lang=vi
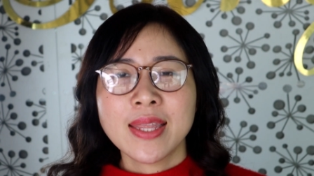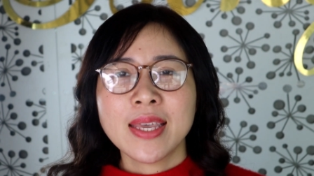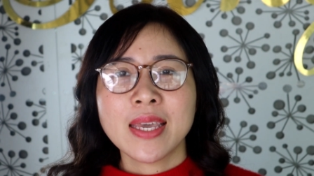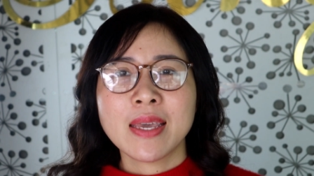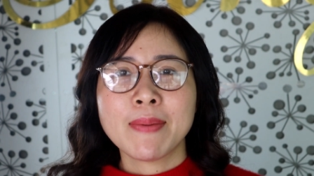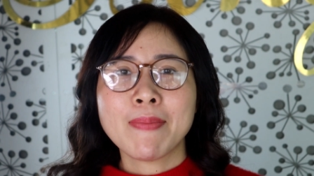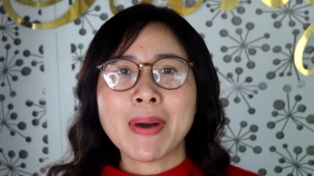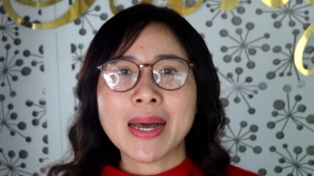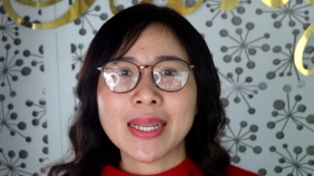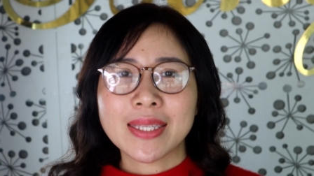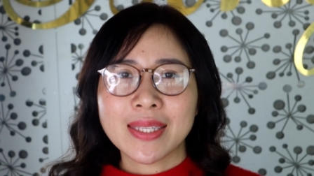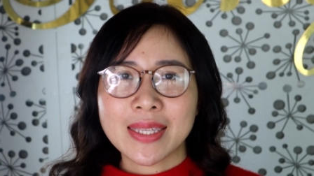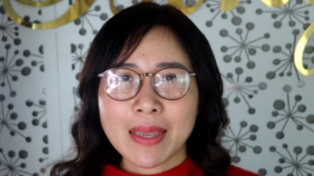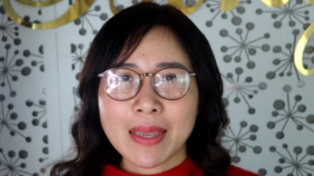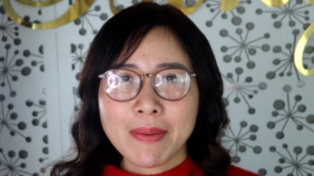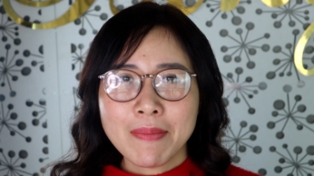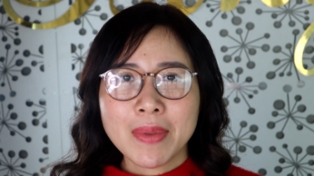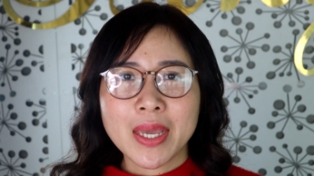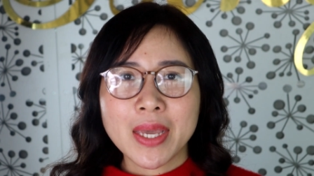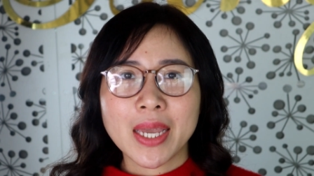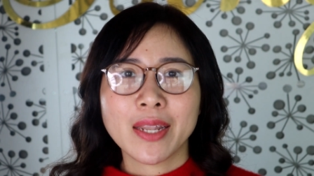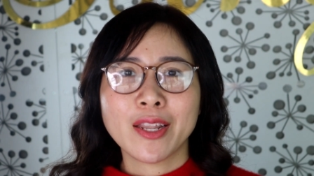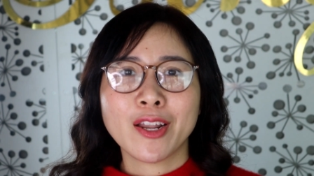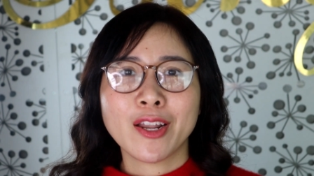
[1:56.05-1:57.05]
thì bạn
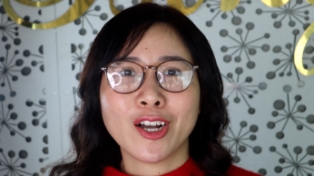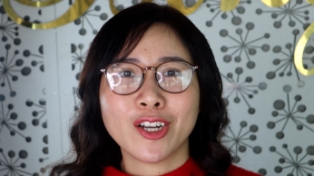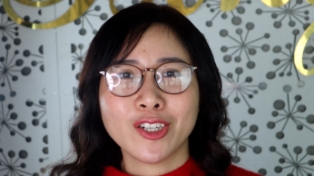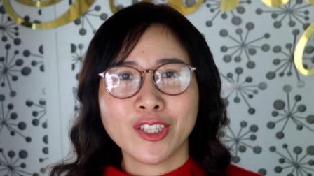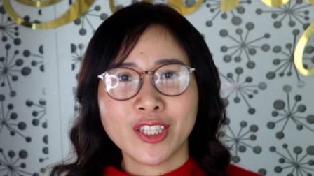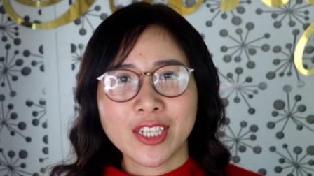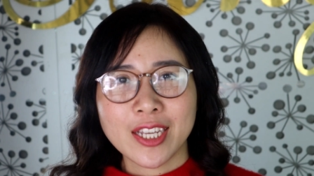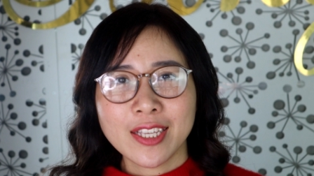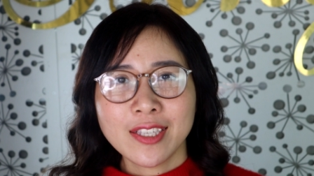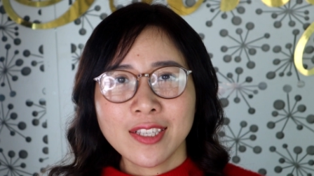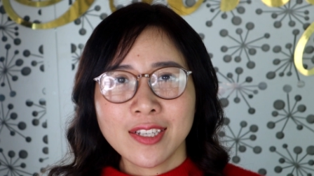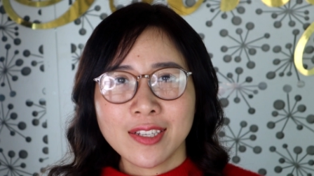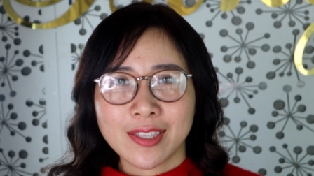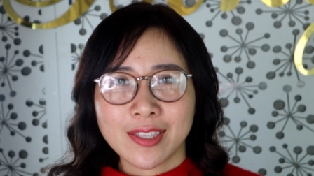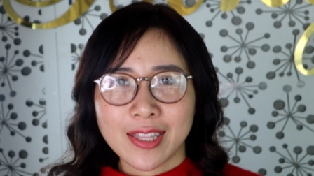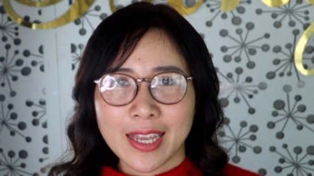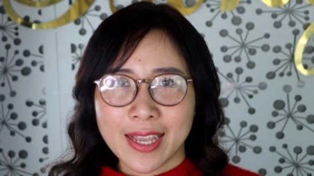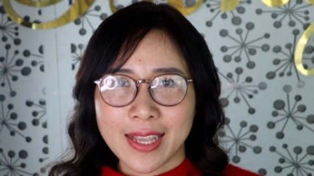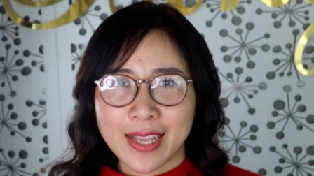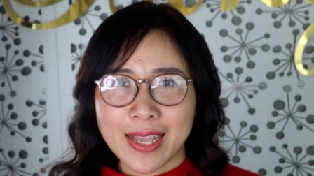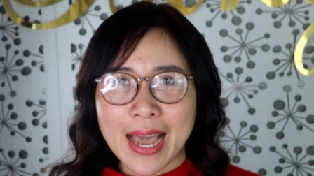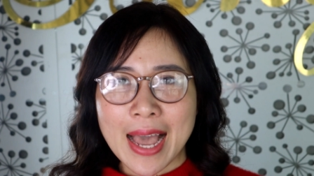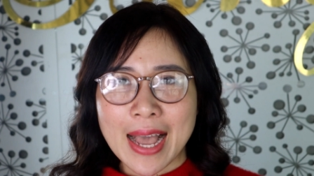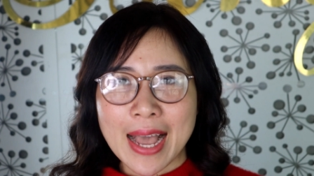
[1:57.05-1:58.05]
sẽ biến nó sẽ trở
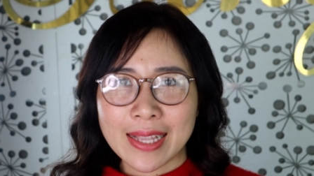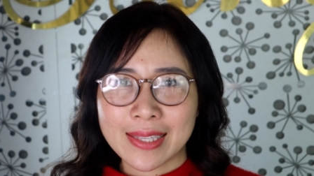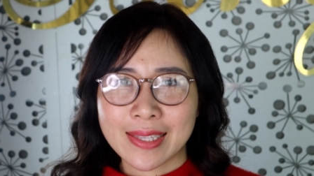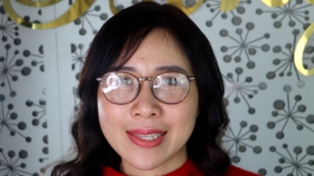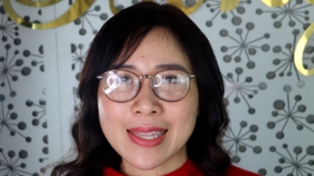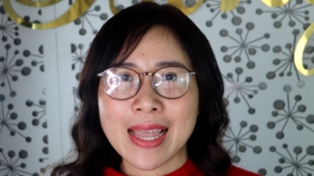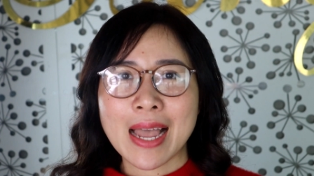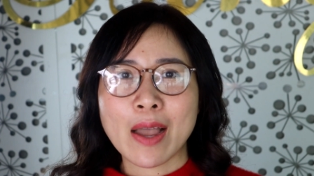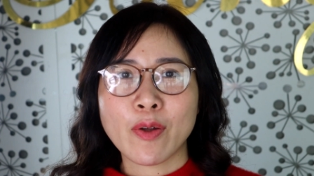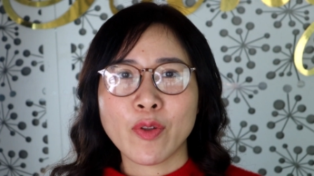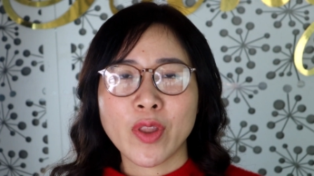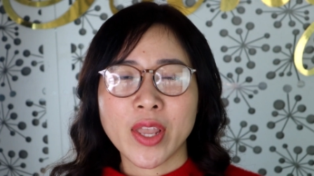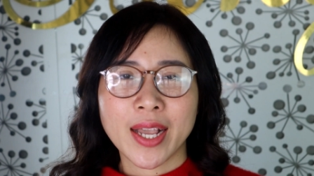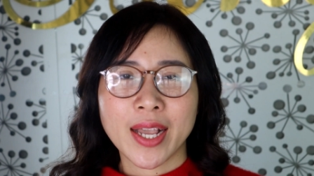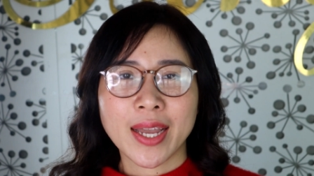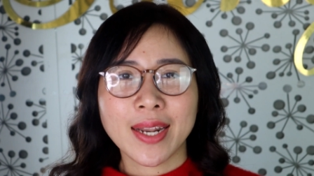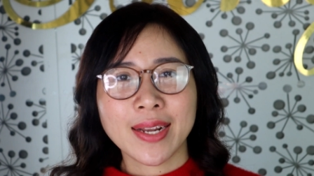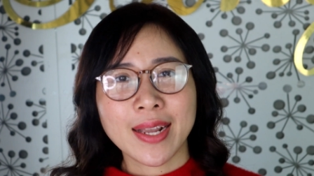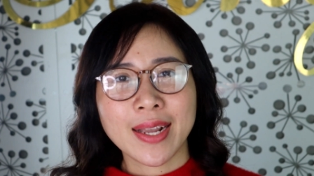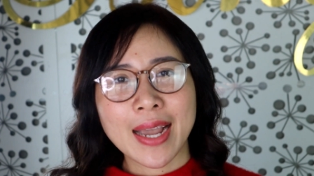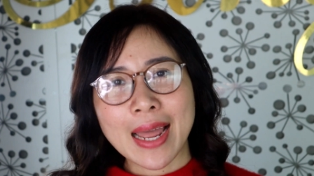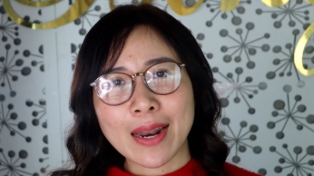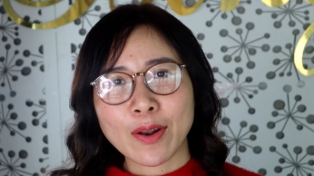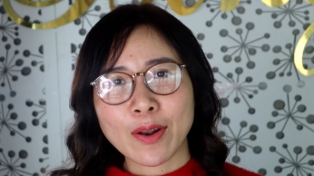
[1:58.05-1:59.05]
thành hàng rào để
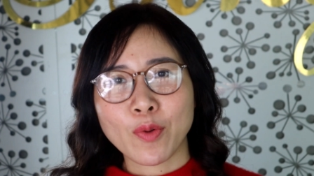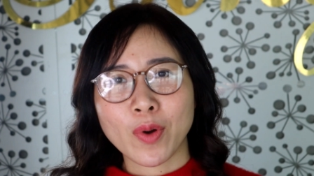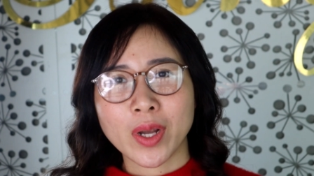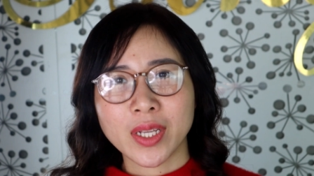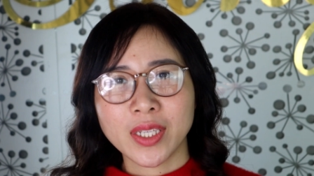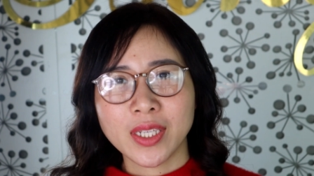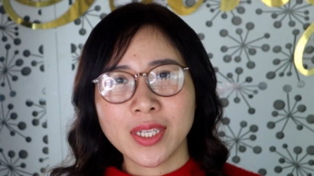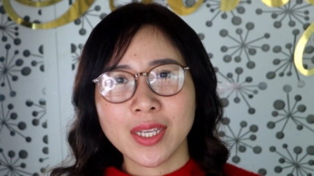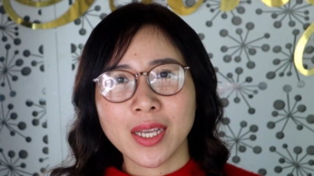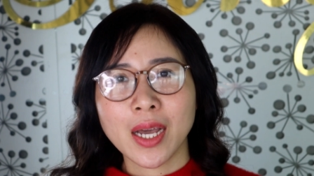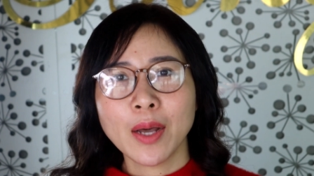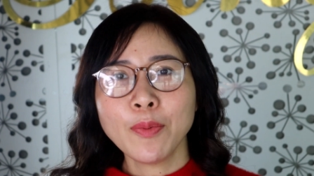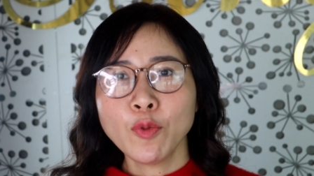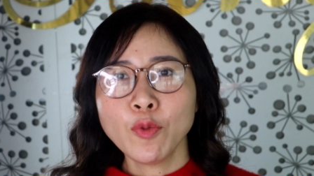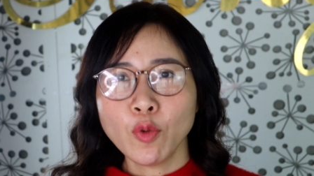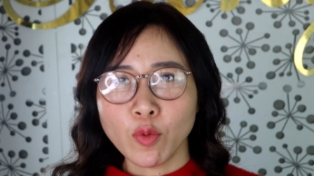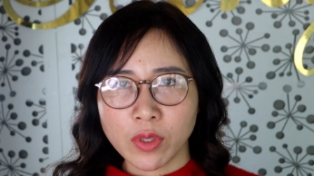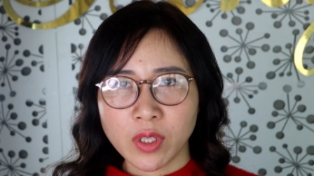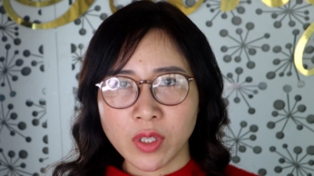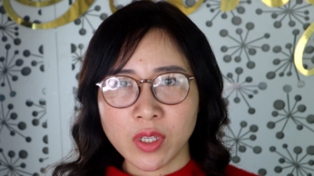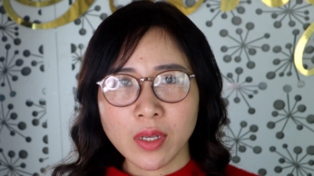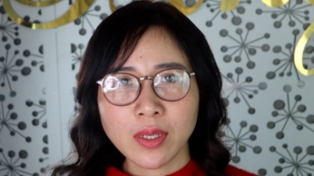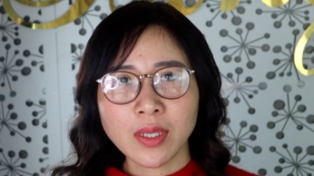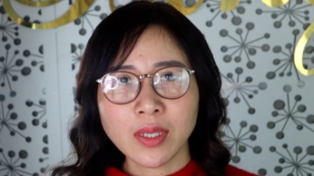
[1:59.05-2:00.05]
ngăn cản quá trình hấp
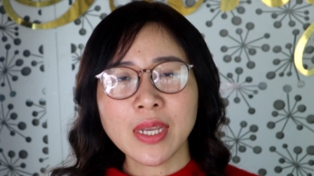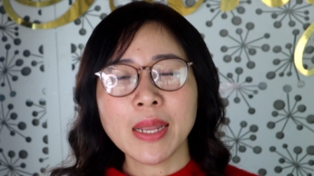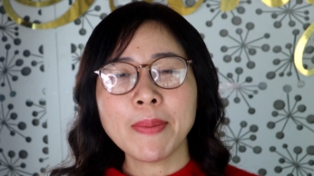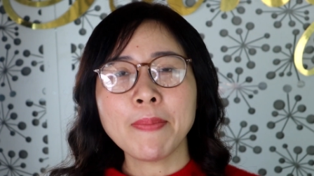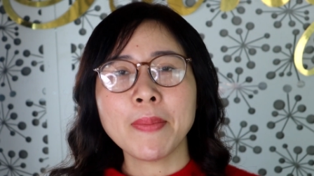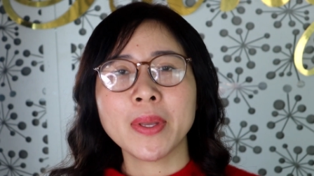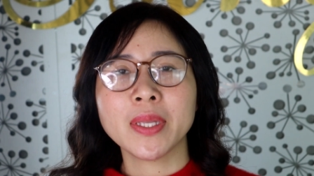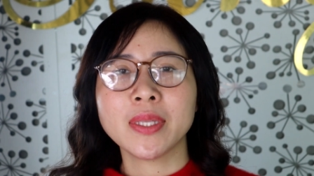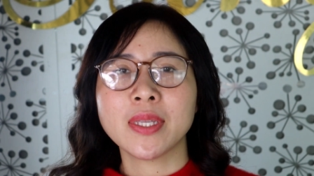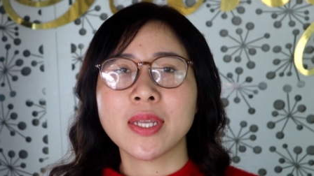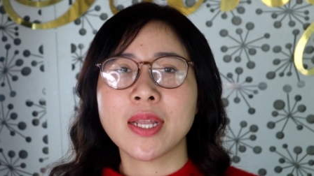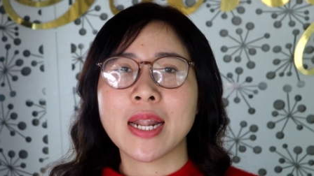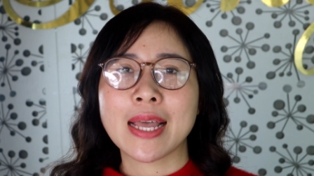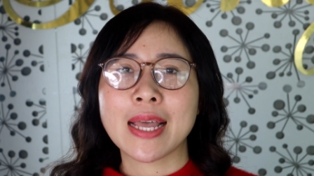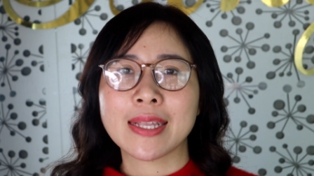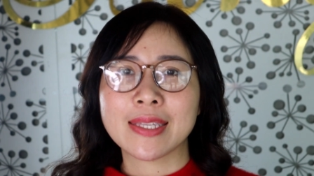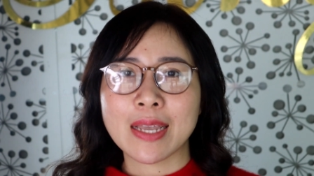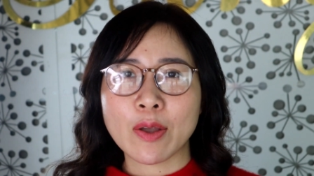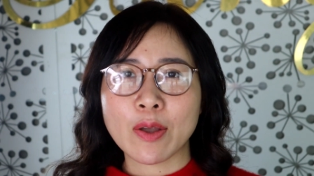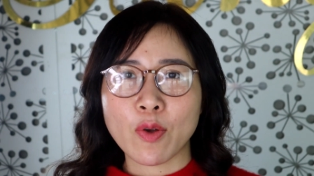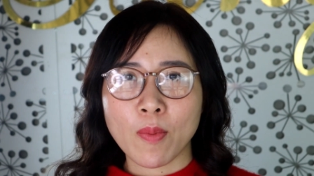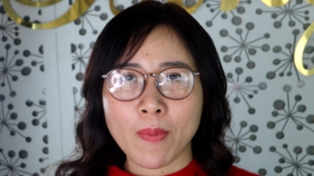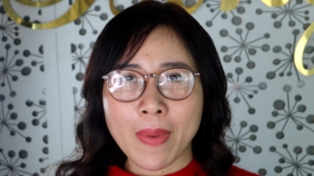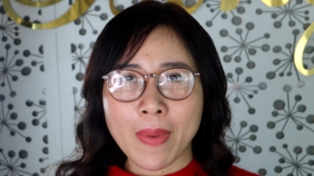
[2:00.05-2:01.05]
thụ dưỡng chất bên trên
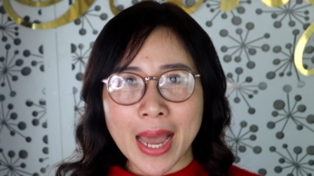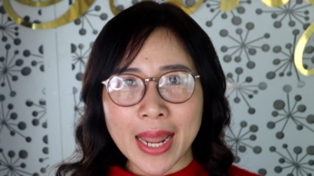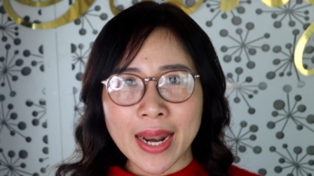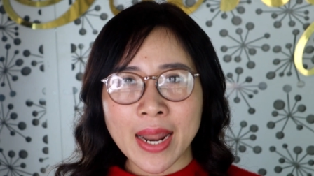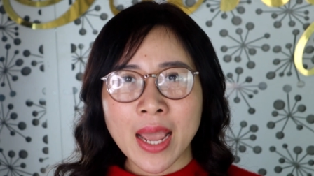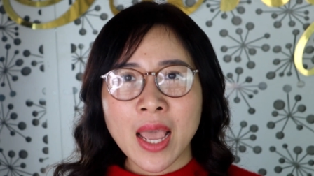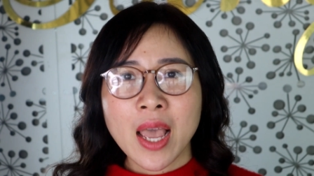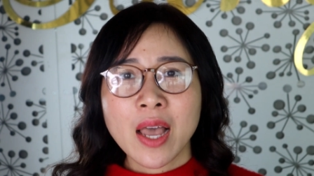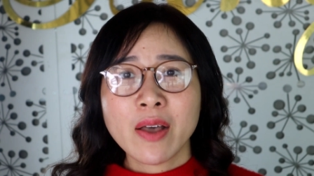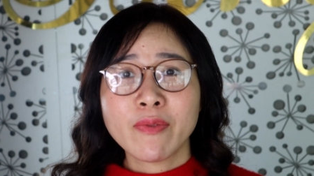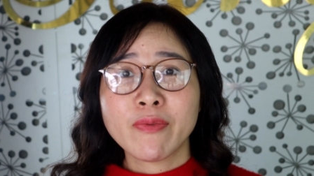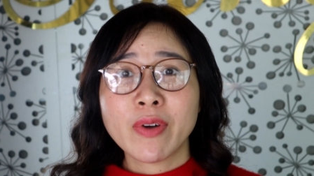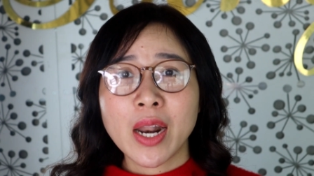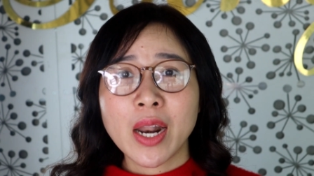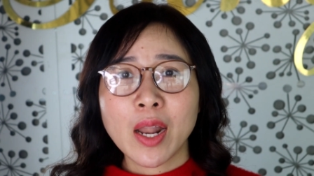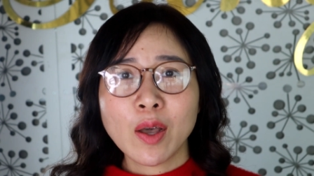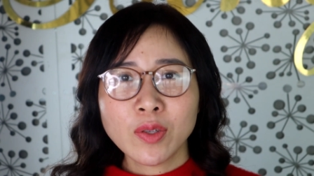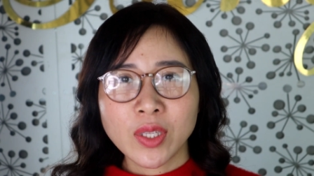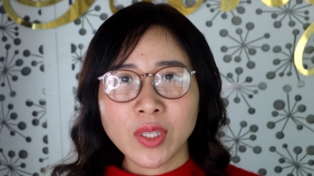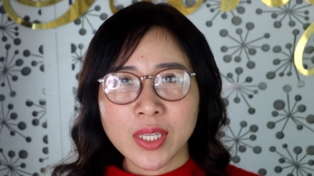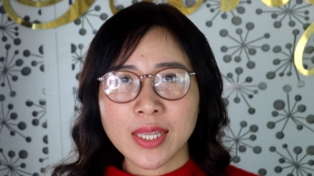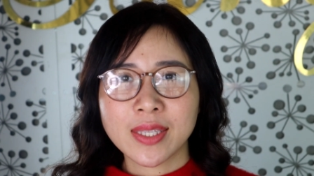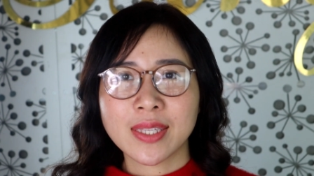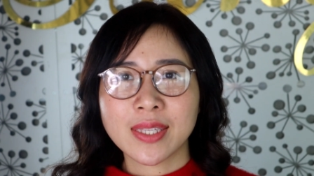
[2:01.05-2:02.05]
làn da của bạn, và
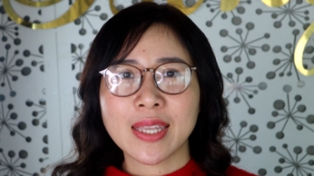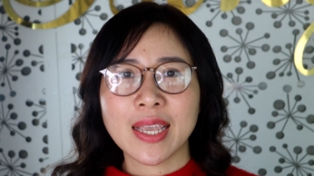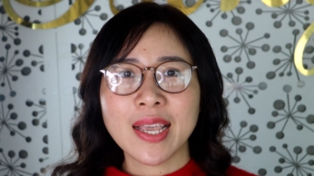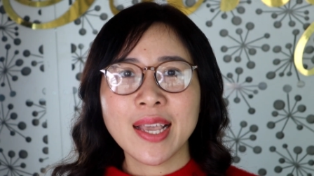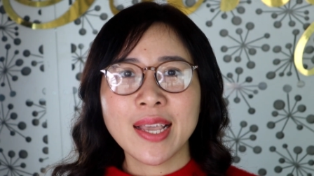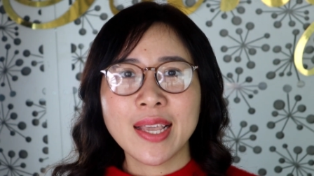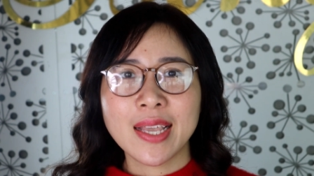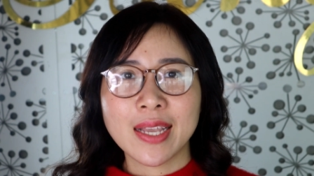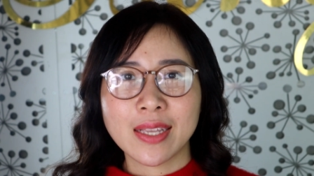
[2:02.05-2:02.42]
lâu dần sẽ